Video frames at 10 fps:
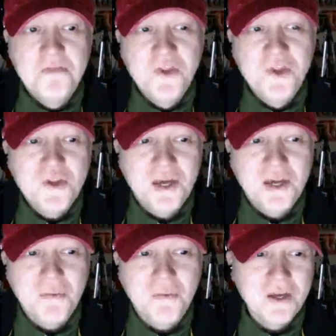no te
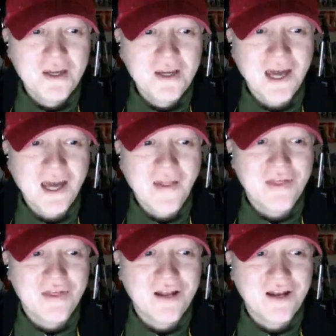voy ni a
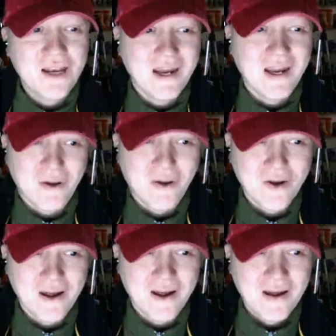decir ni la
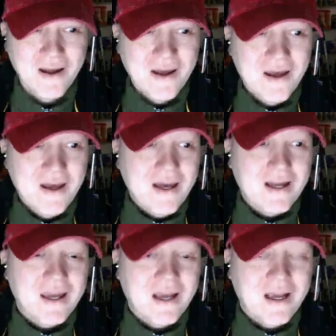hora.
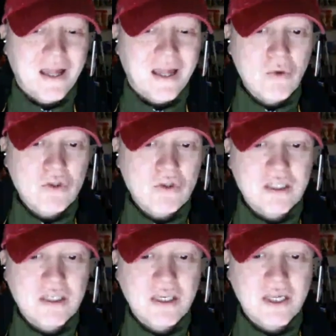Que cada uno si
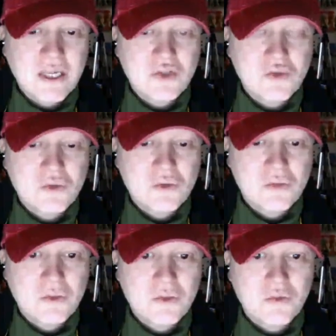tiene
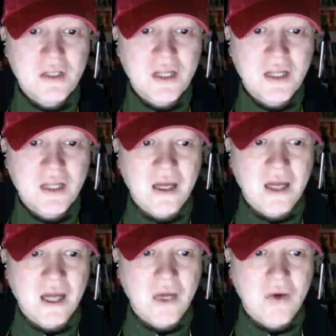su, su mentalidad, que
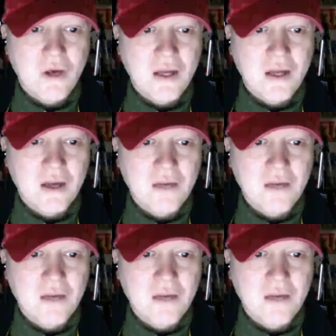haga lo que quiera.